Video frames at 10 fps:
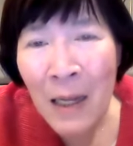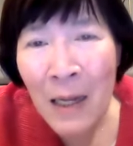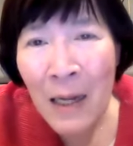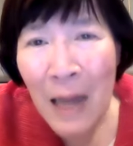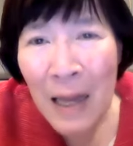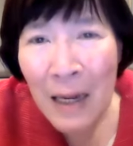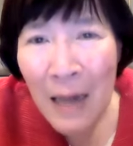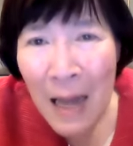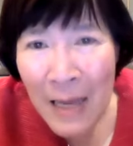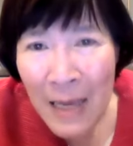kelak
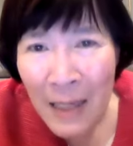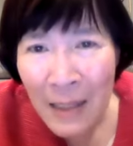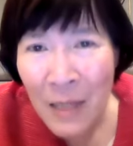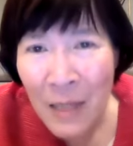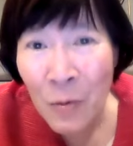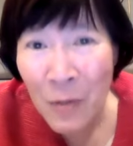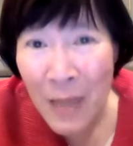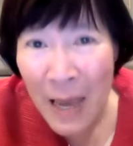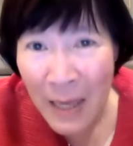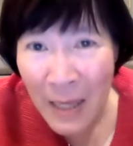lahir di
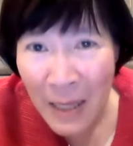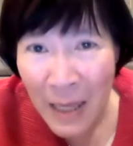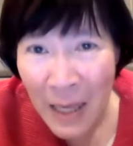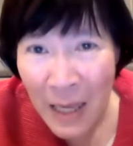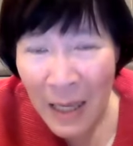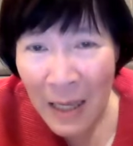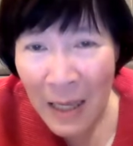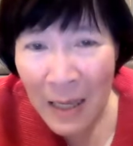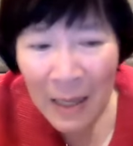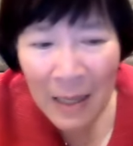dunia ini
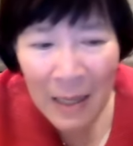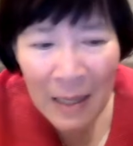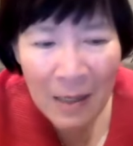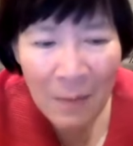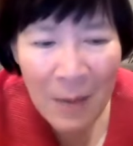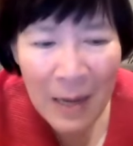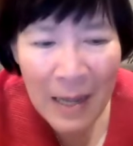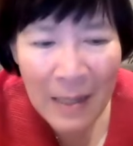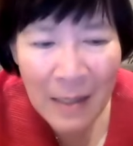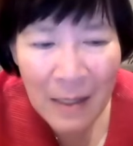
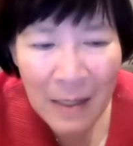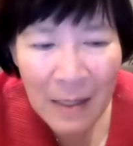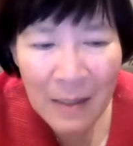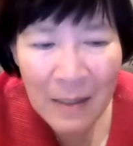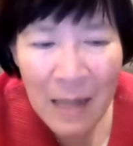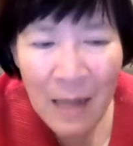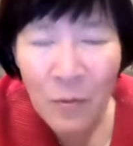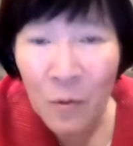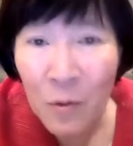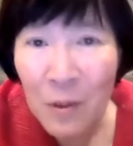sebagai Sang
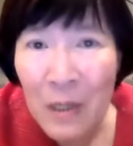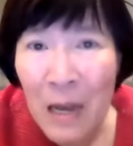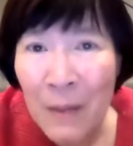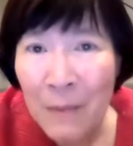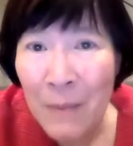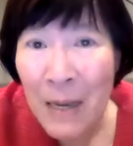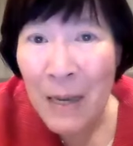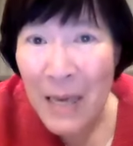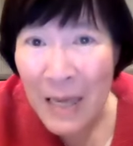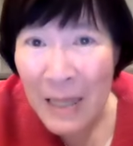Juru Selamat
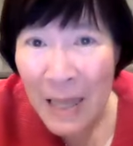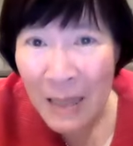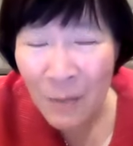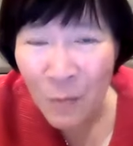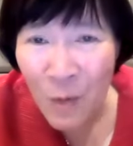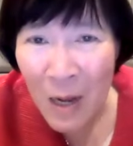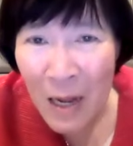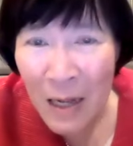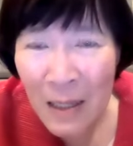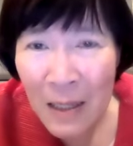bagi kita semua.
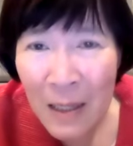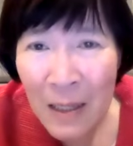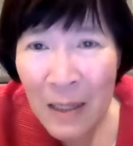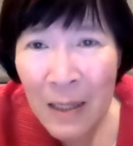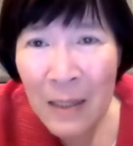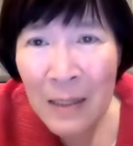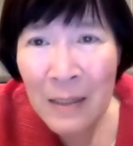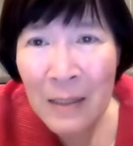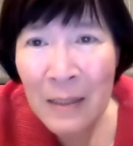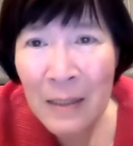Ulang, ulang,
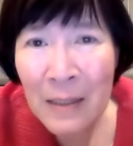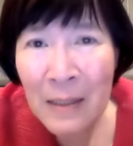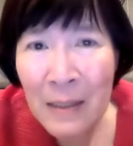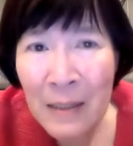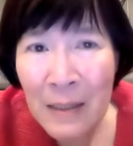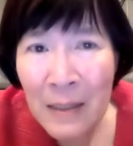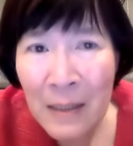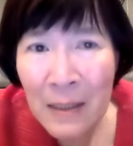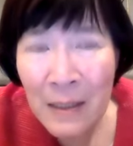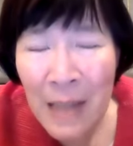ulang.
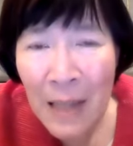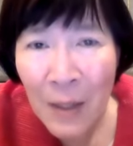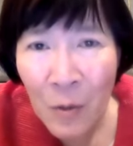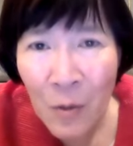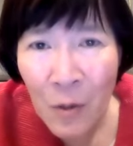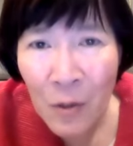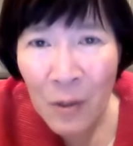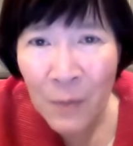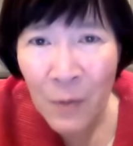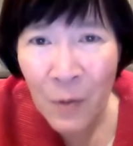Santo
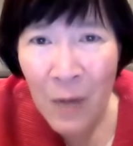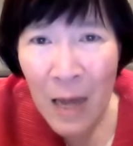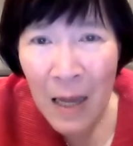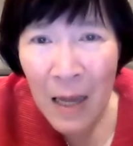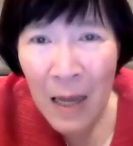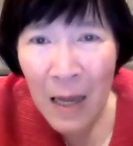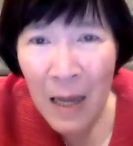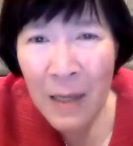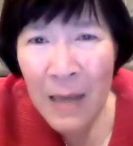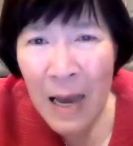Yusuf juga
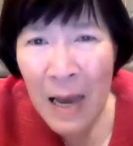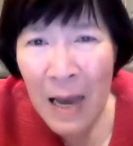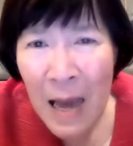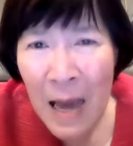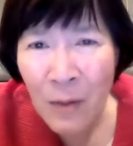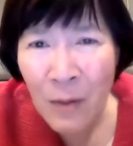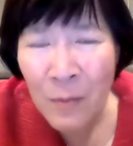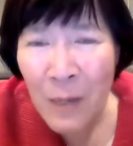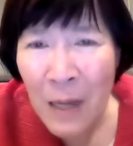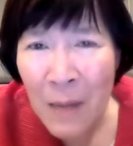yang
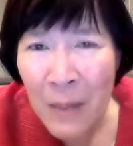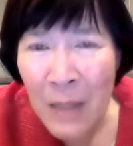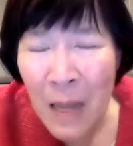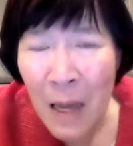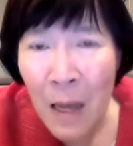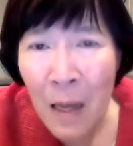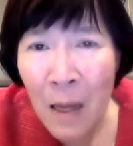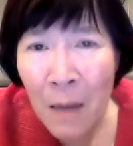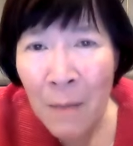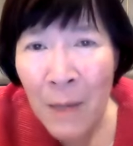harus bagaimana
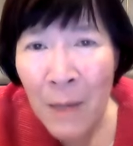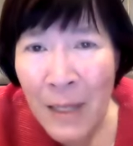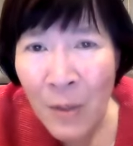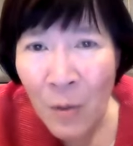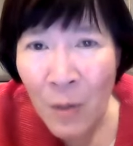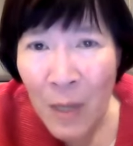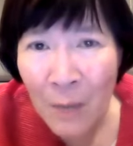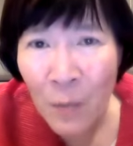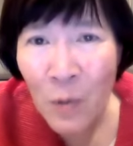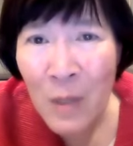
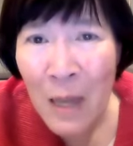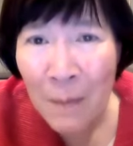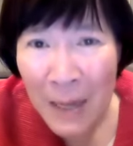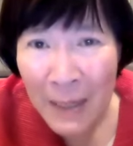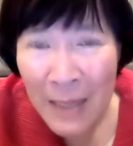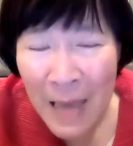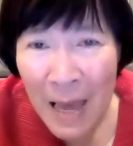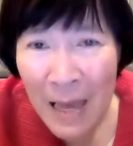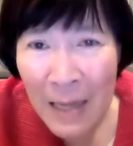melindungi Bunda Maria